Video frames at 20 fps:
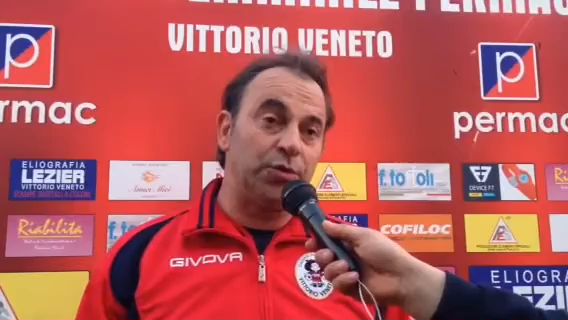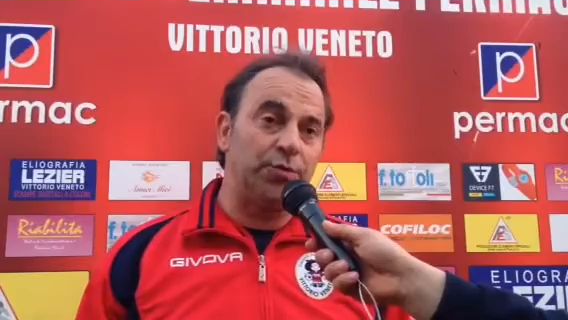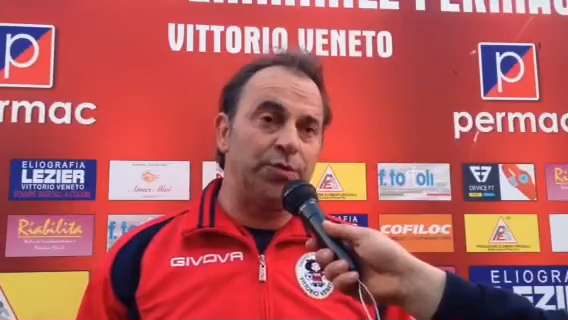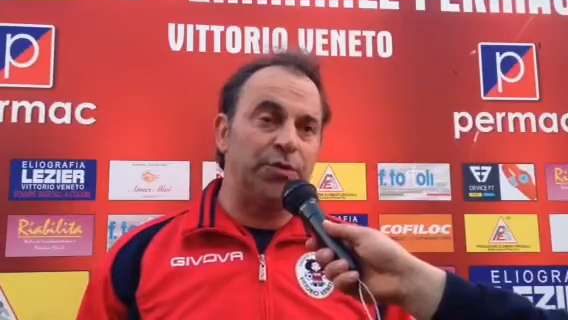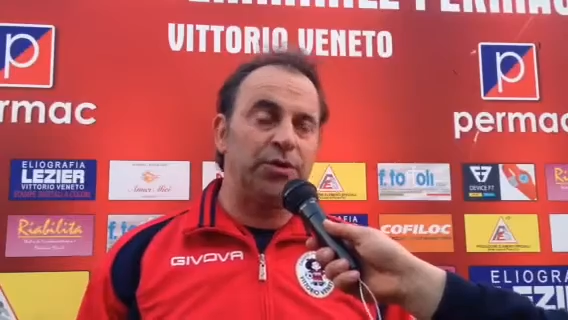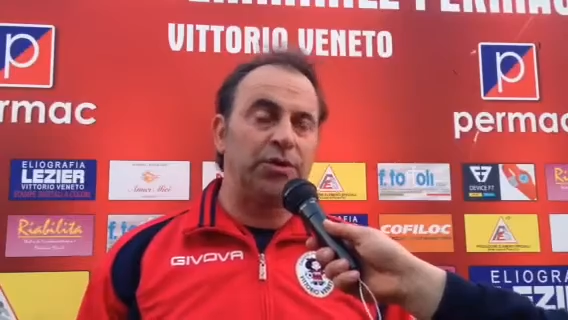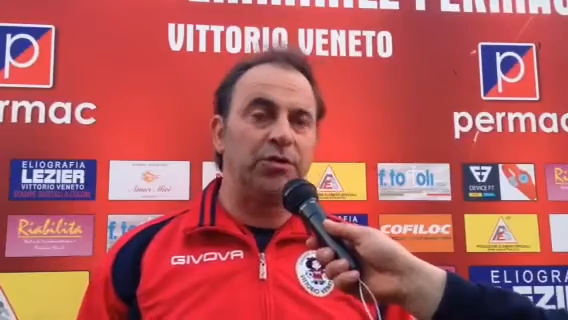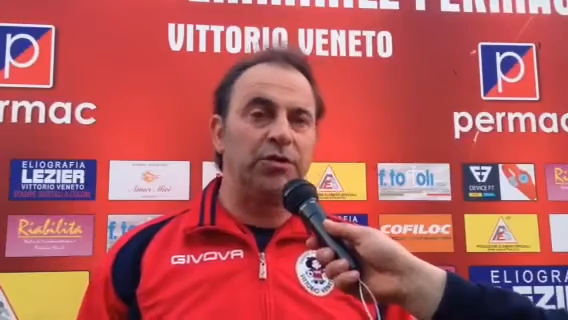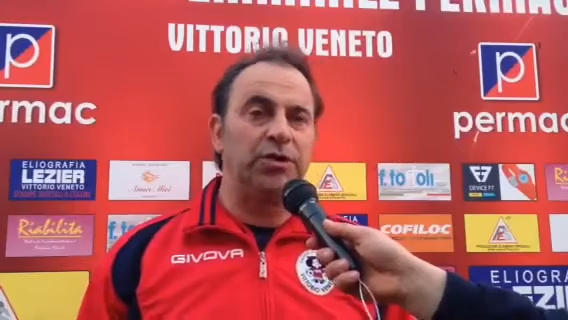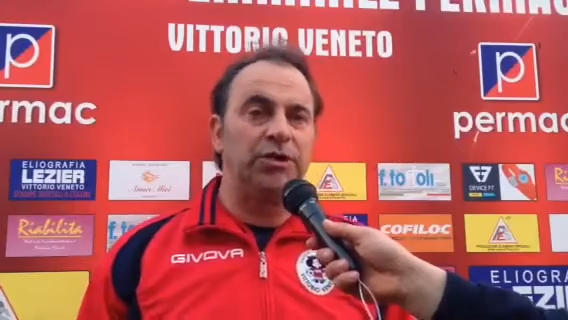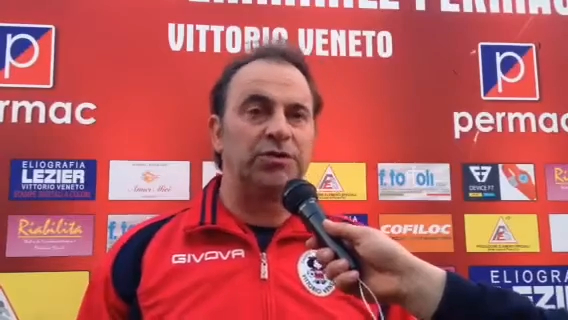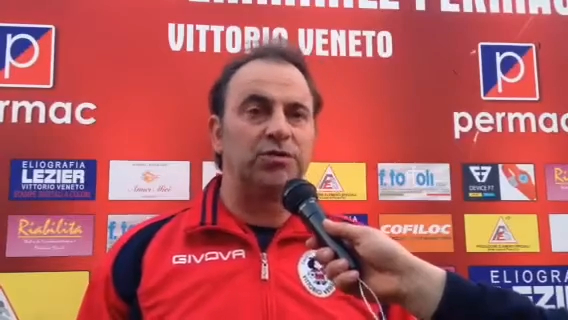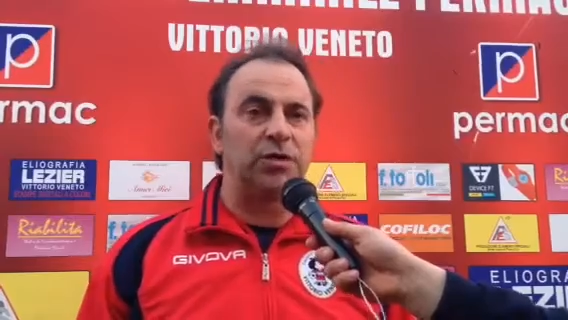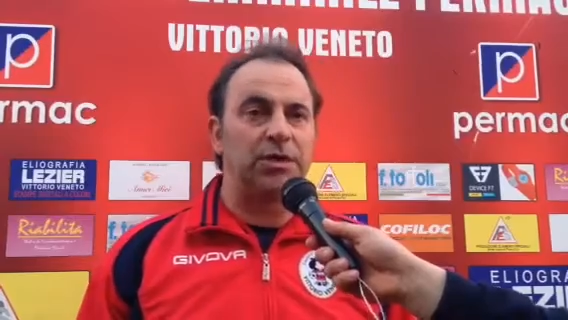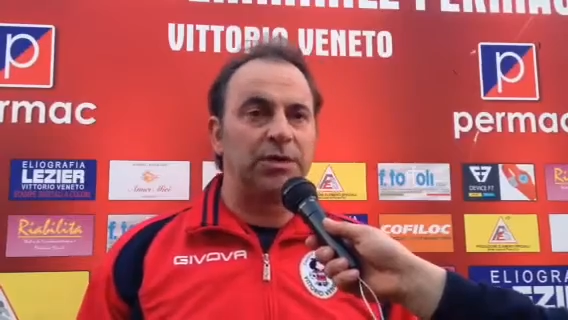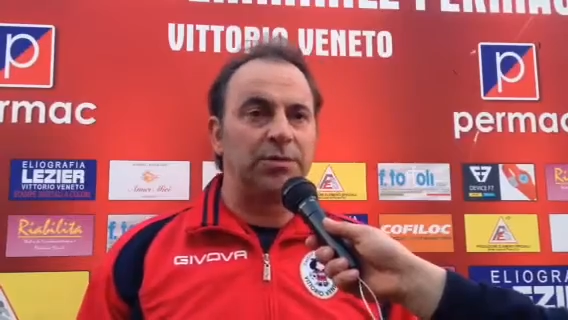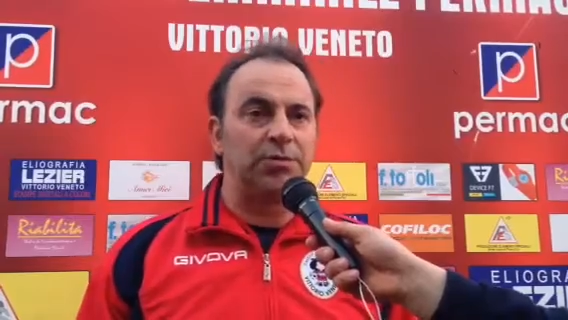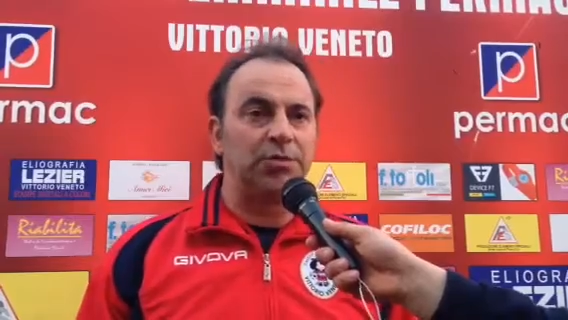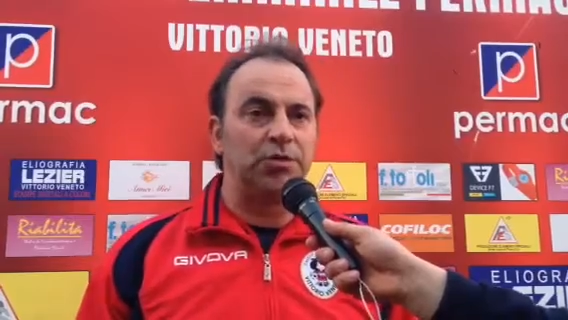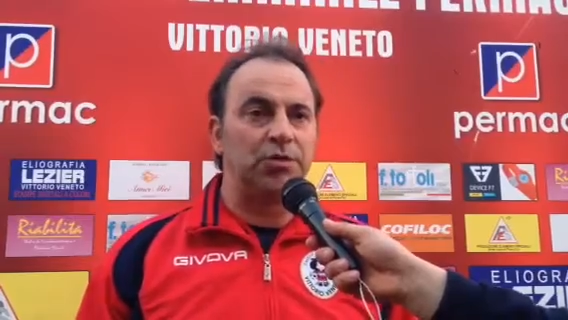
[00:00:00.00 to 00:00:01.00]
il Pordenone la
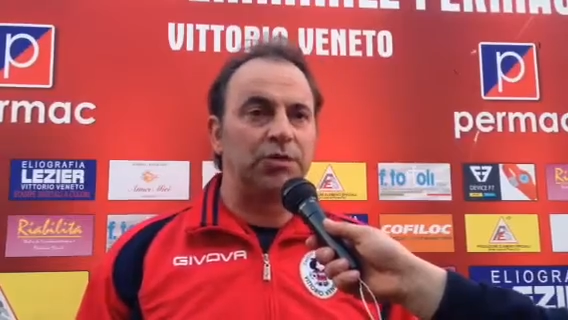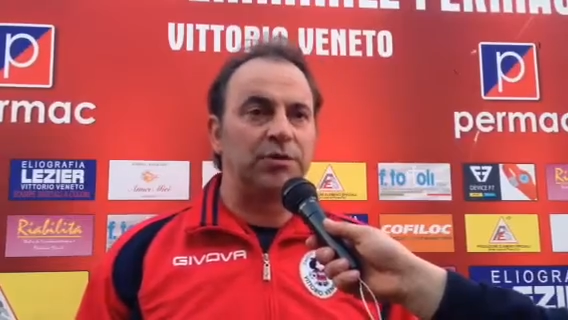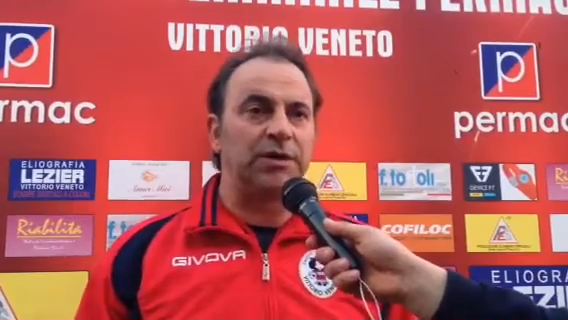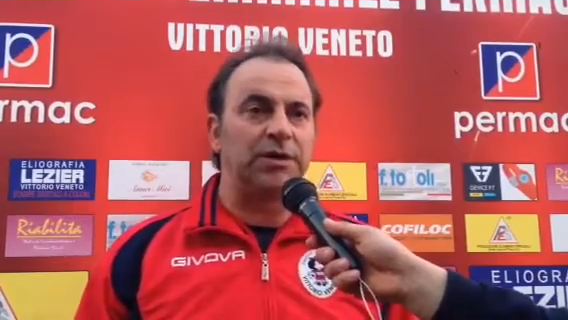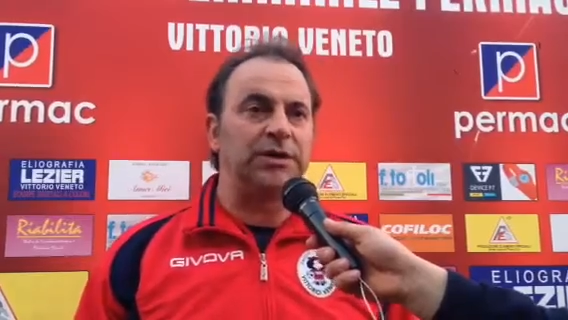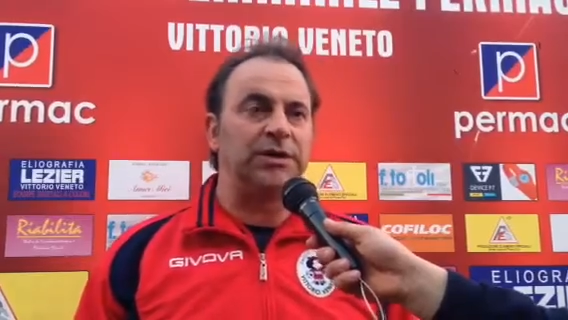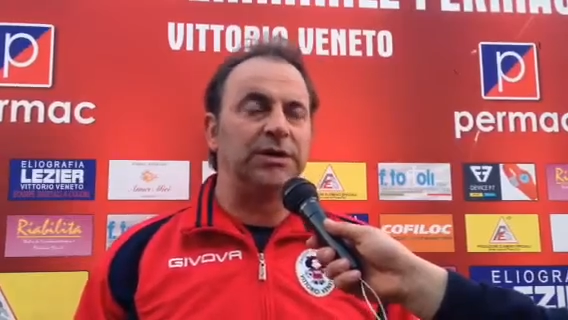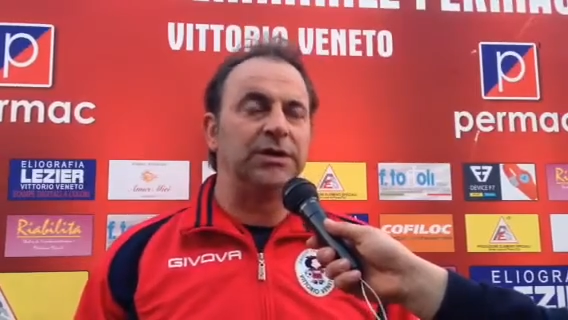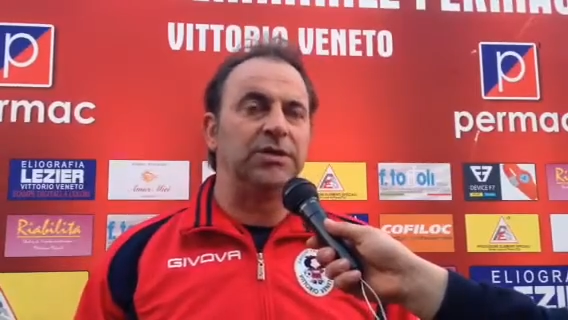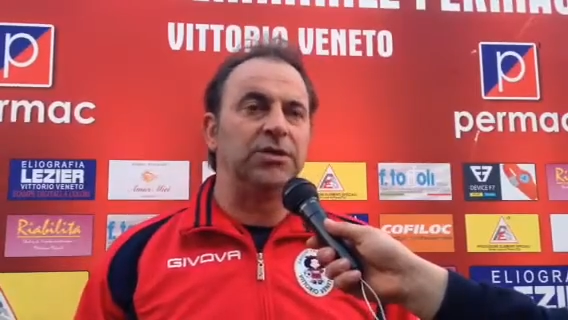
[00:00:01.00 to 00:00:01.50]
squadra più quotata di